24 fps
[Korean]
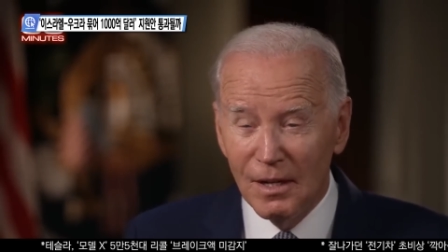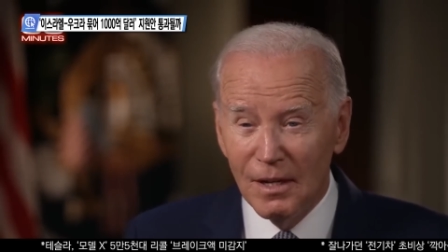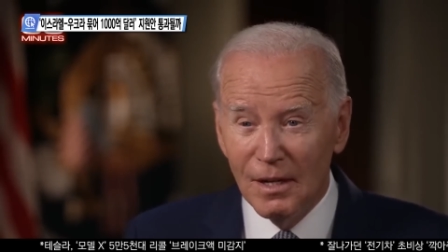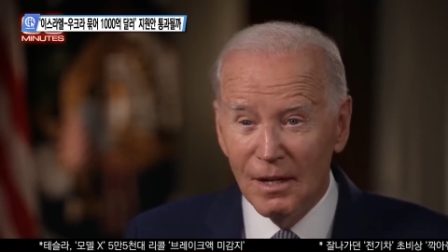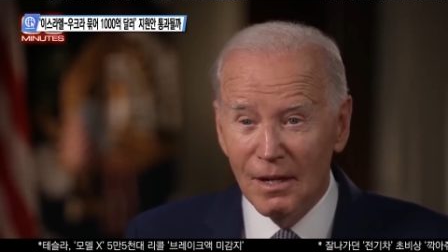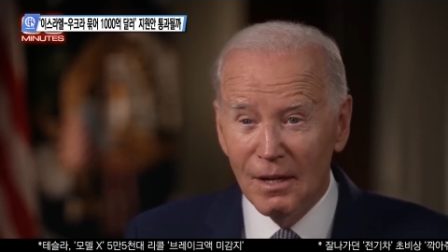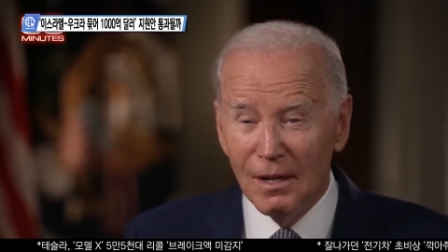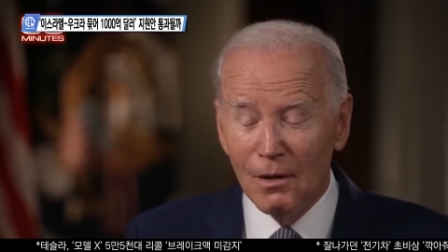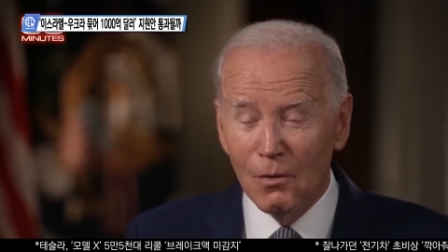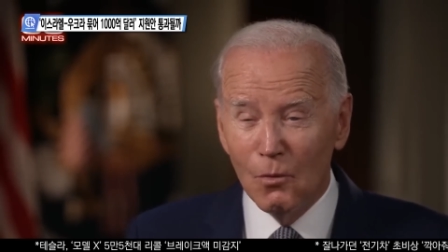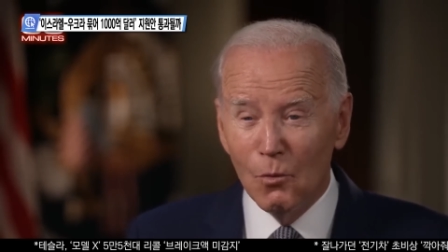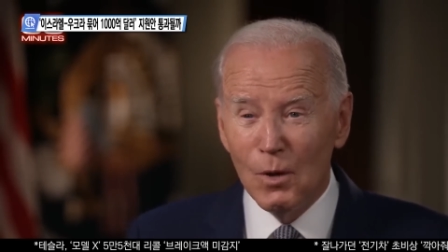
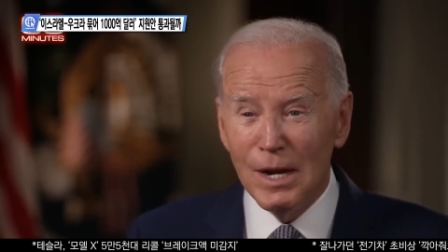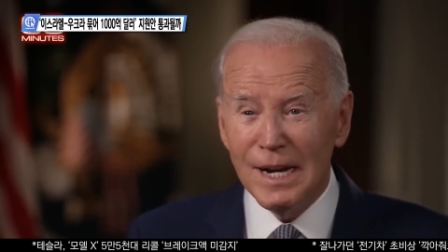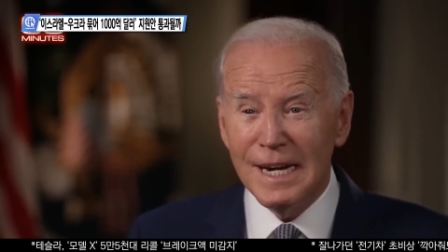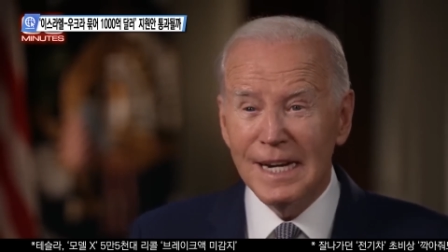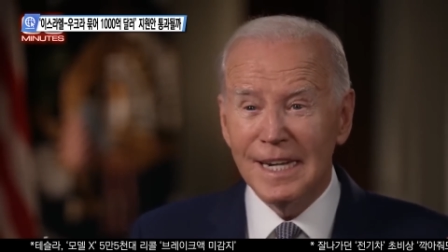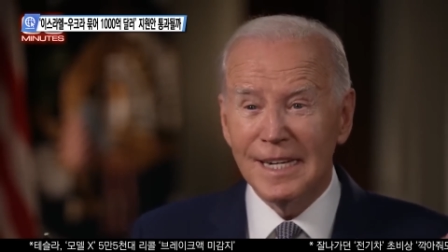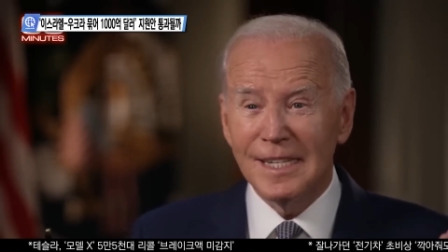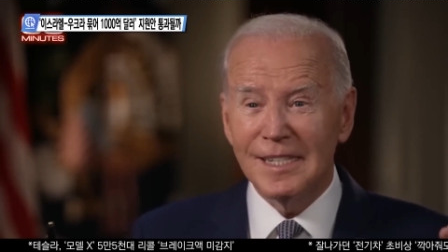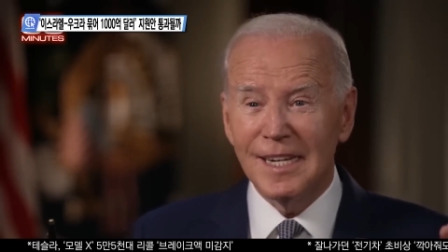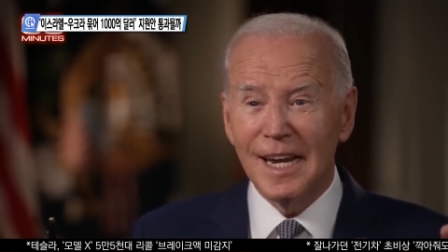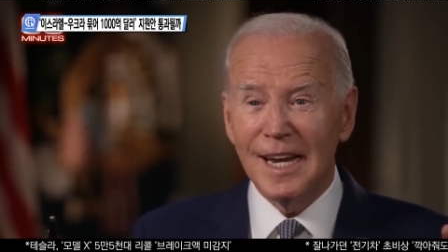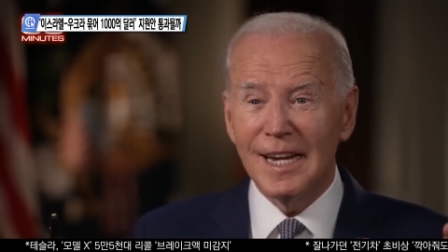이스라엘에
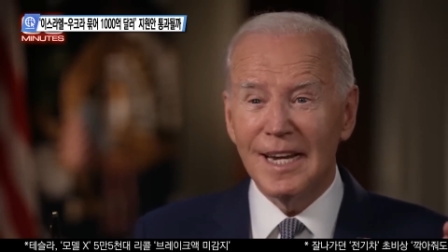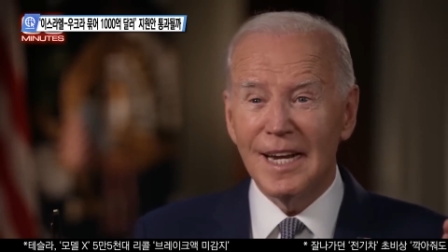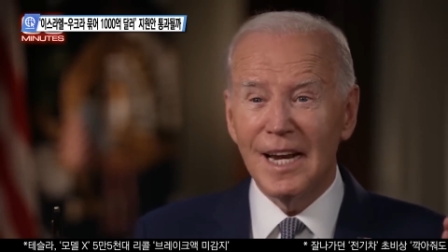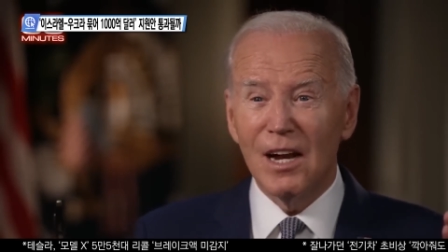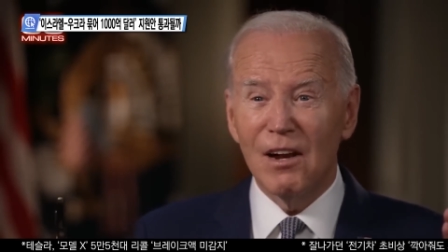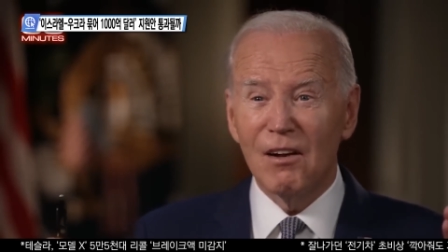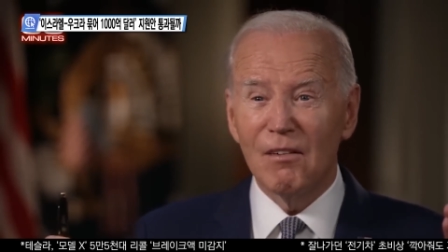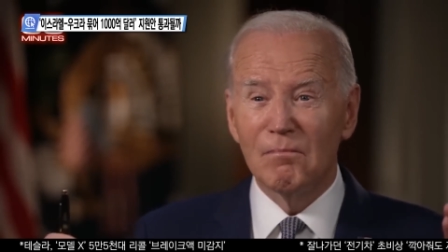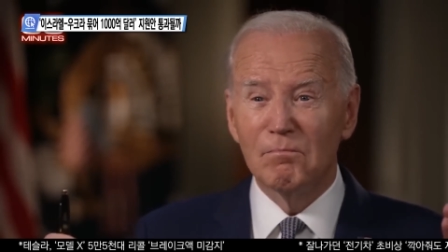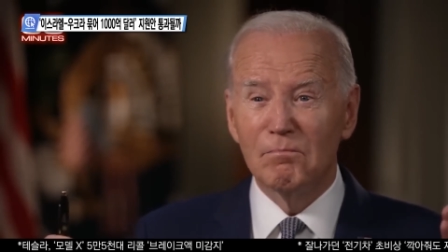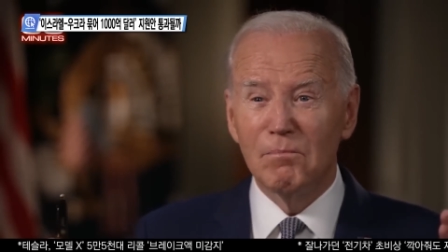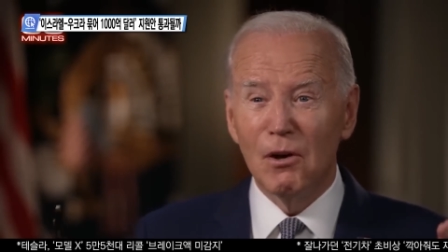대한
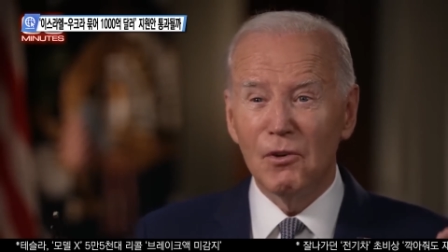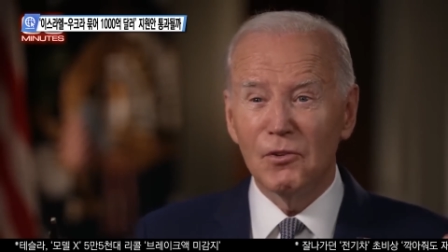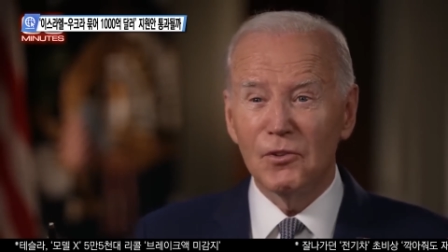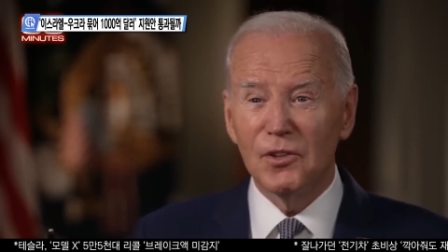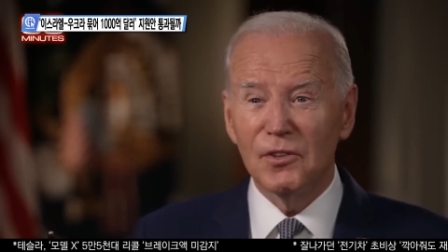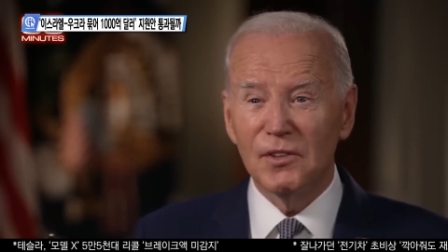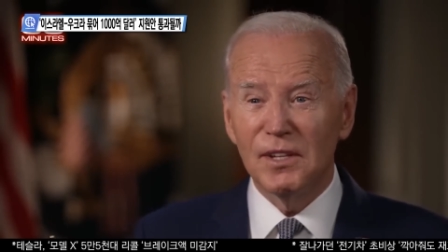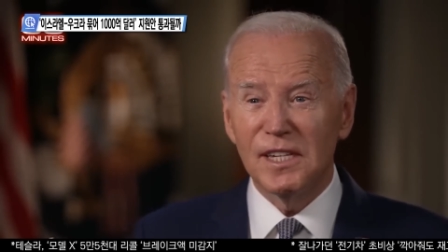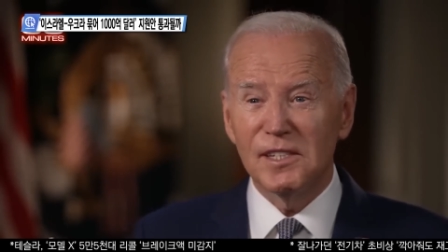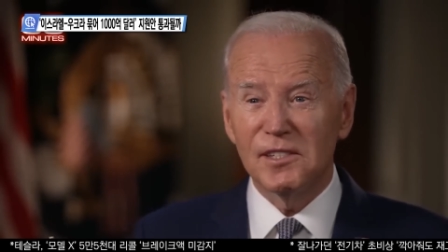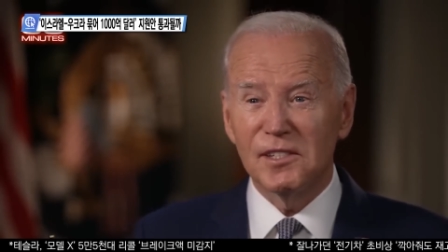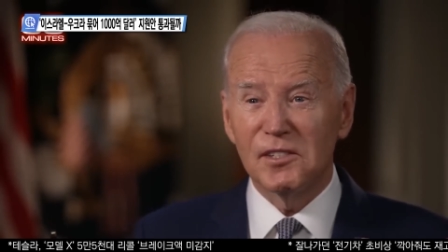지원 예산안을
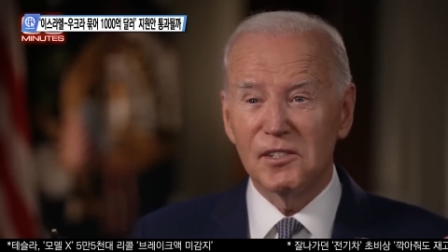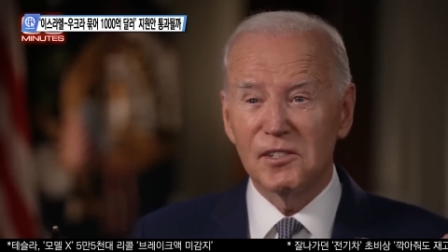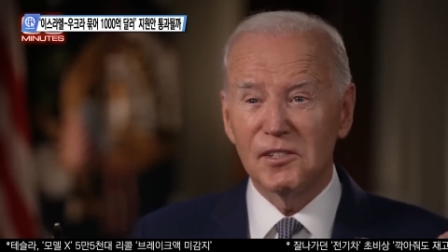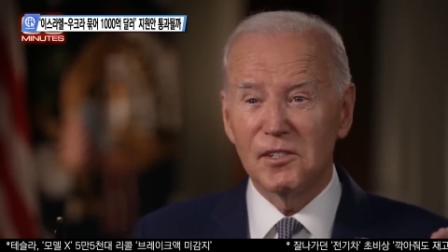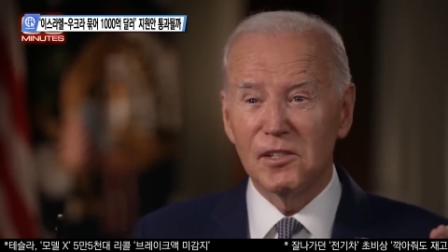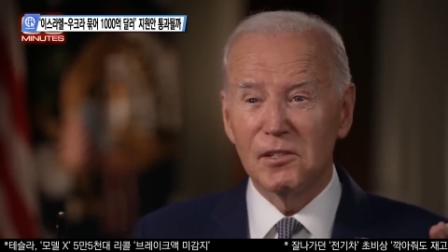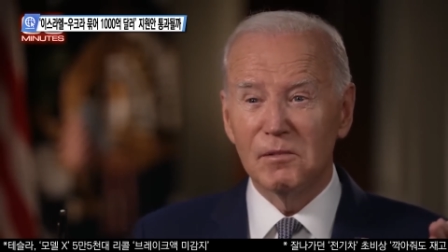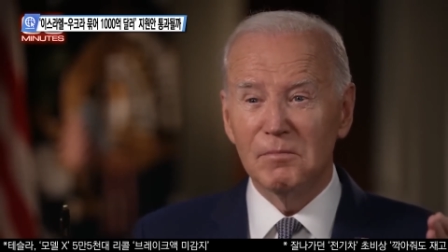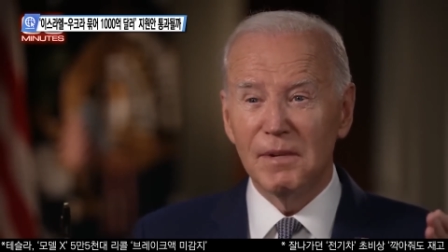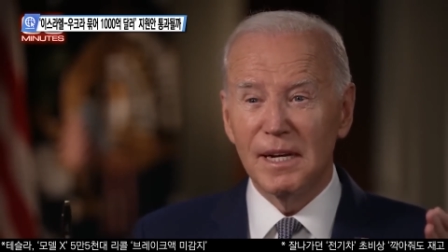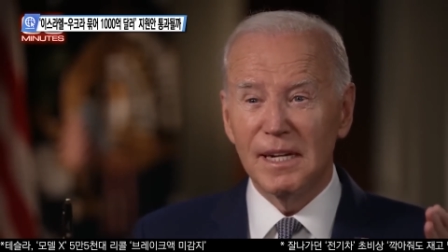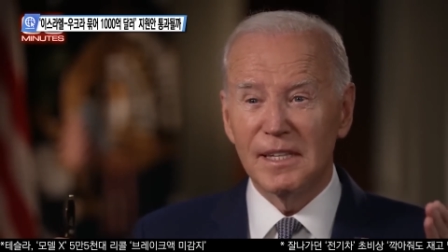
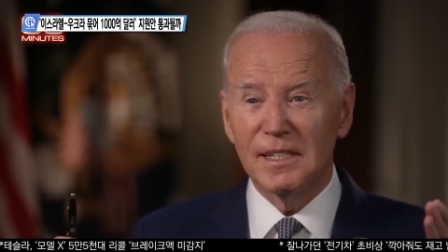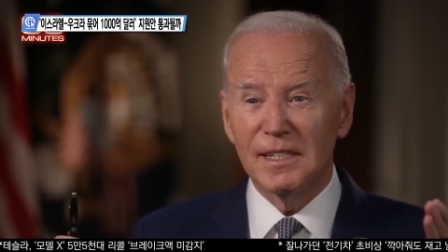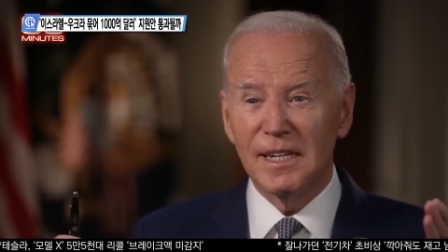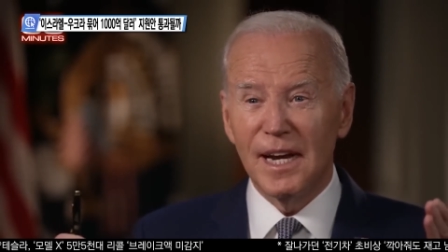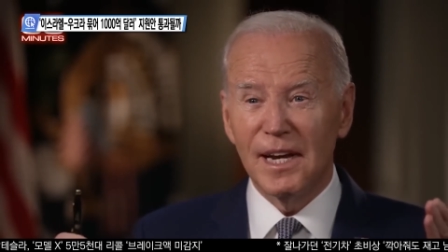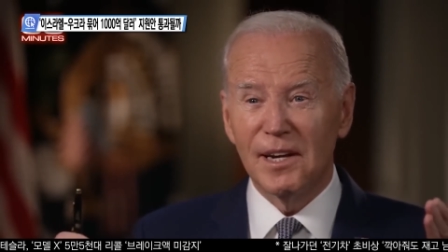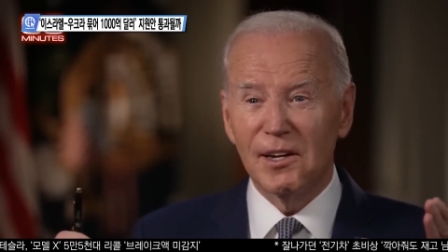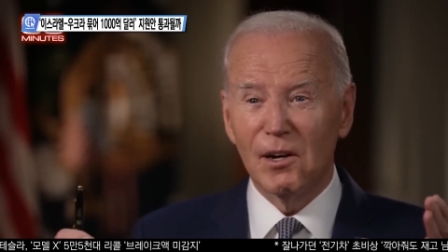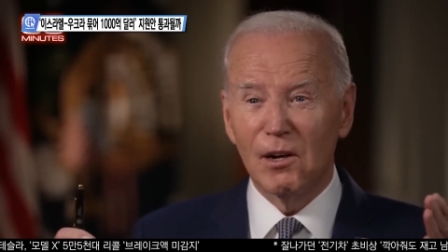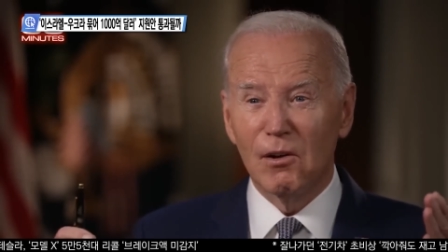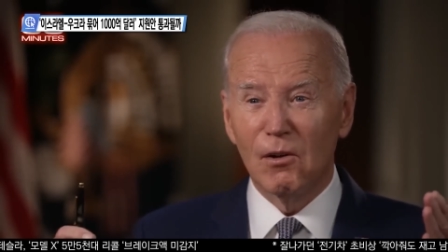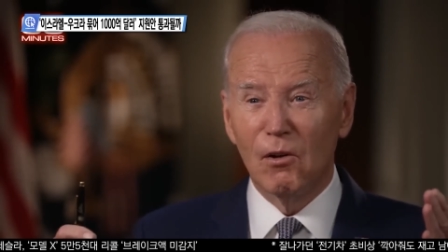별도로 처리해야
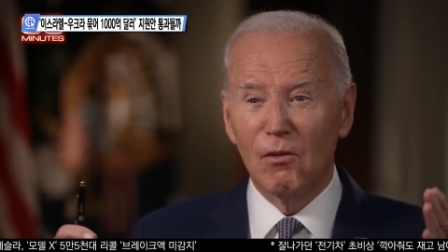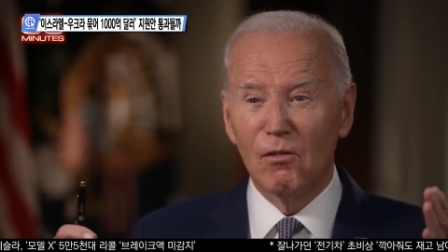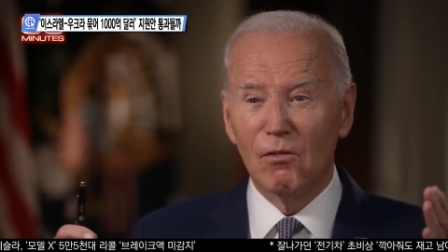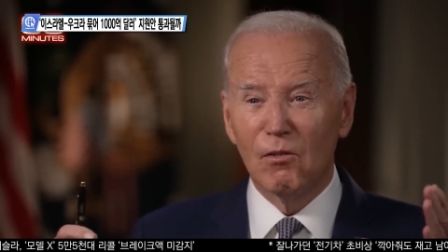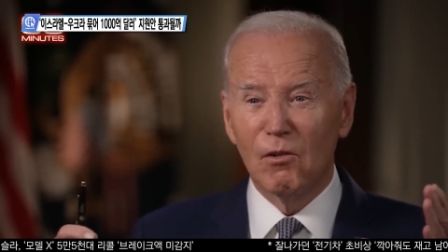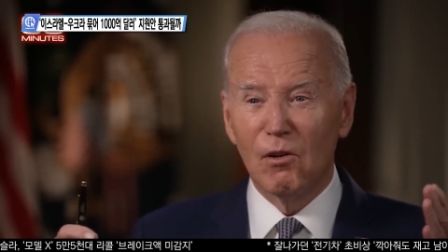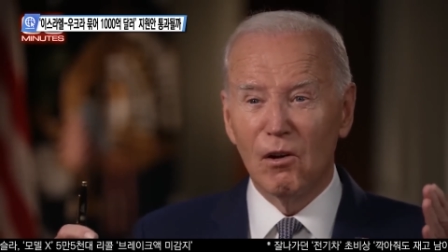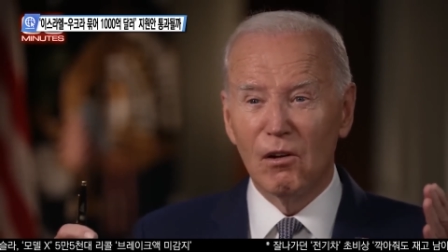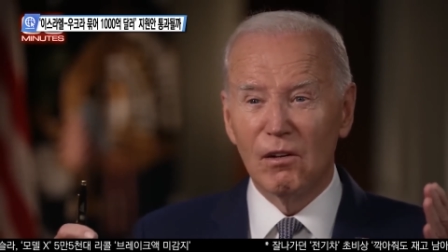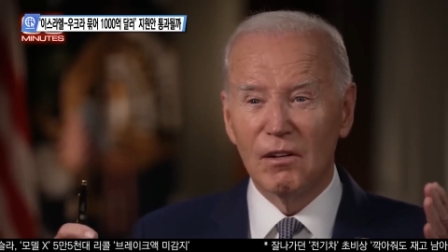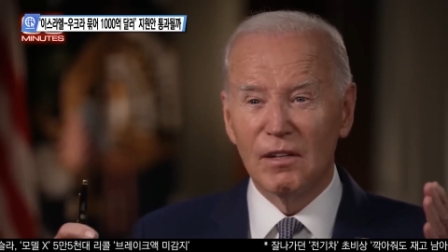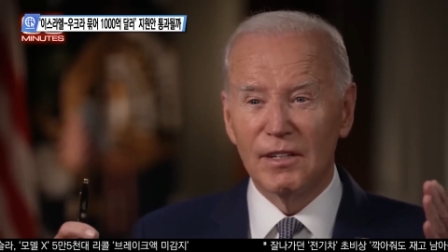된다는
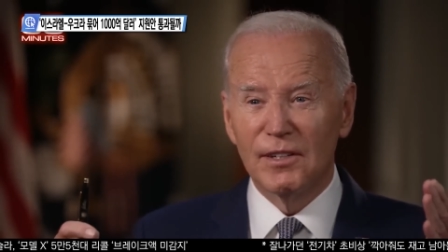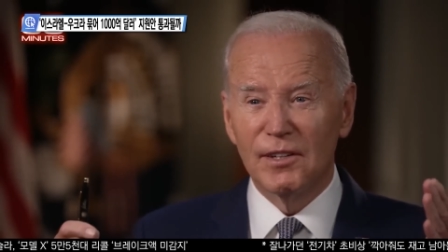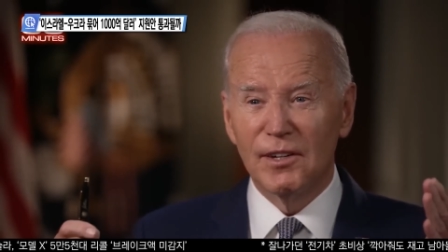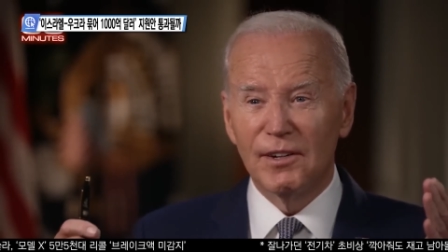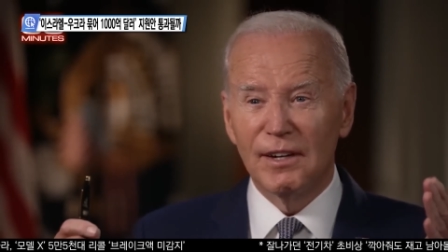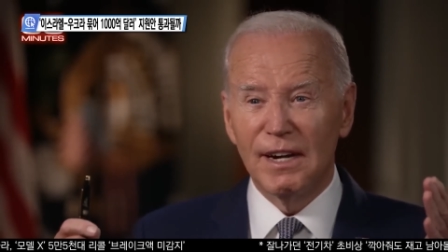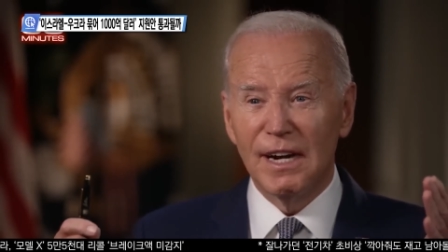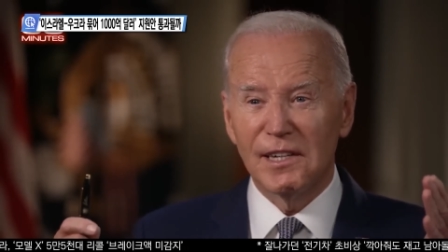반발도